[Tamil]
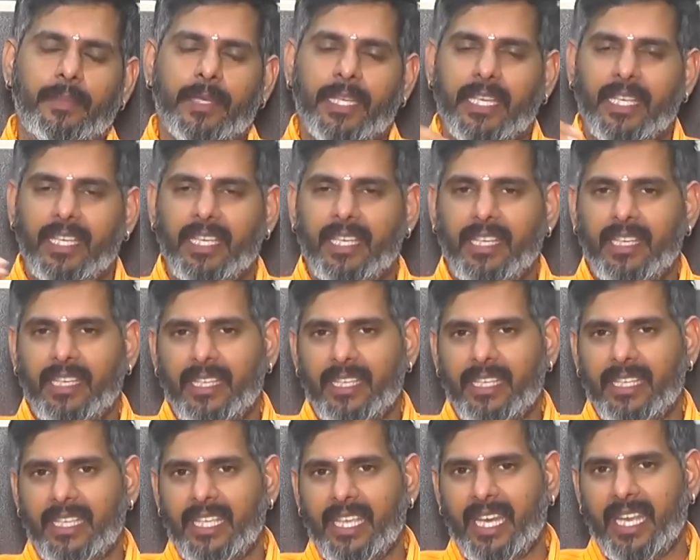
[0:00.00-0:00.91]
இப்படி
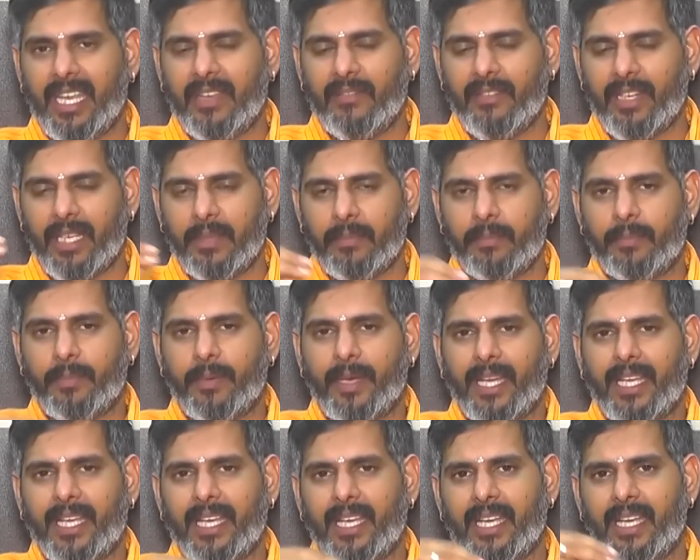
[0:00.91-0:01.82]
இறைவனை
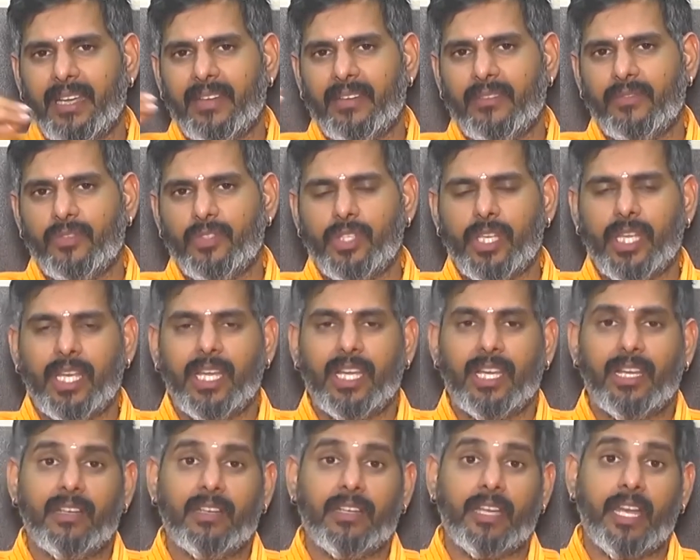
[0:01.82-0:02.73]
பல
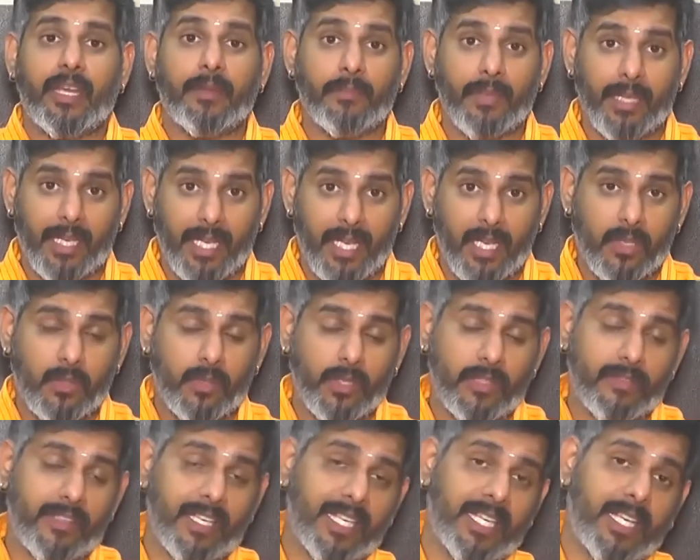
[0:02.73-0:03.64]
விஷயங்கள் நண்பராக
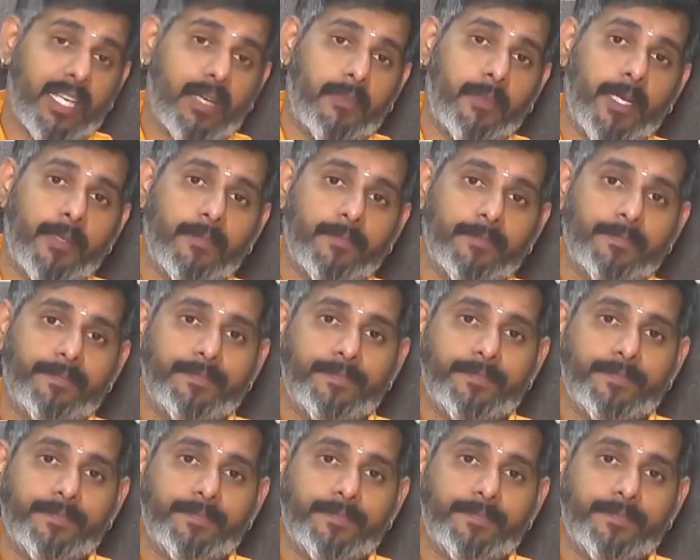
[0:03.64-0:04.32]
கூட வழங்கலாமா